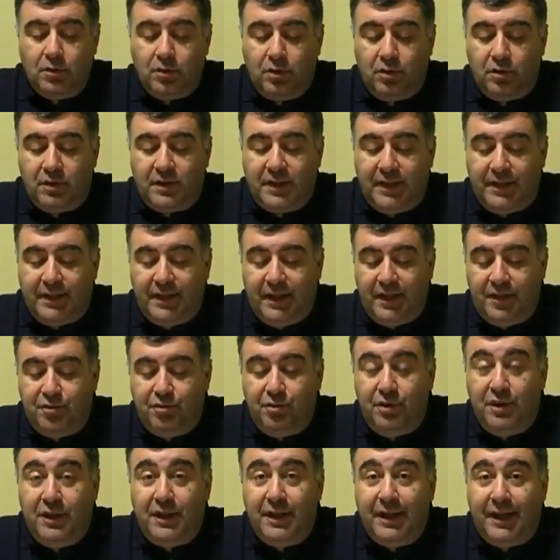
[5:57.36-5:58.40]
Sono stati
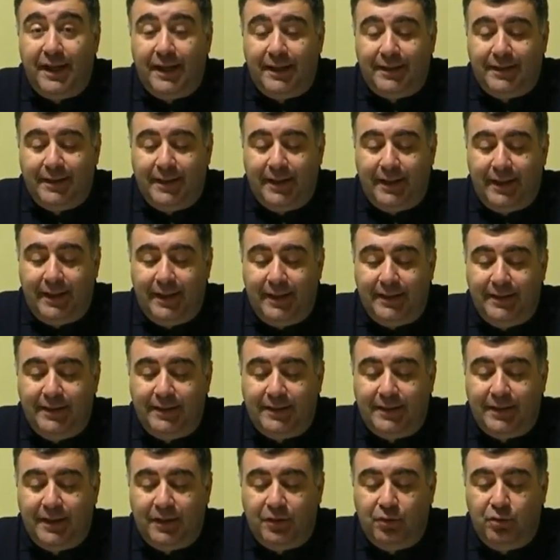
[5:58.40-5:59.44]
aggiudicati alla
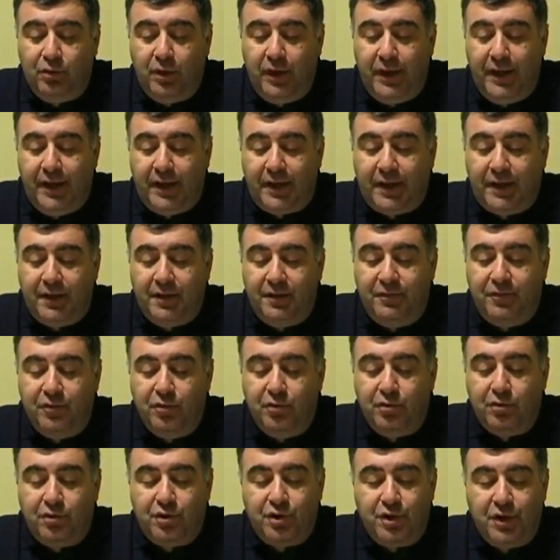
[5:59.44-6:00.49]
ditta 2R di
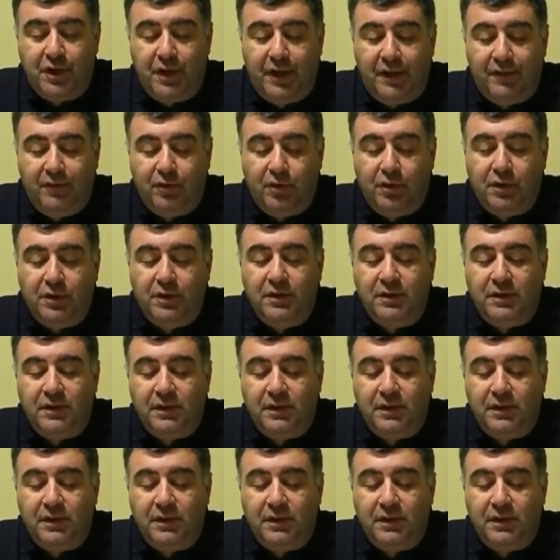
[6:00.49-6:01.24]
Furci i lavori di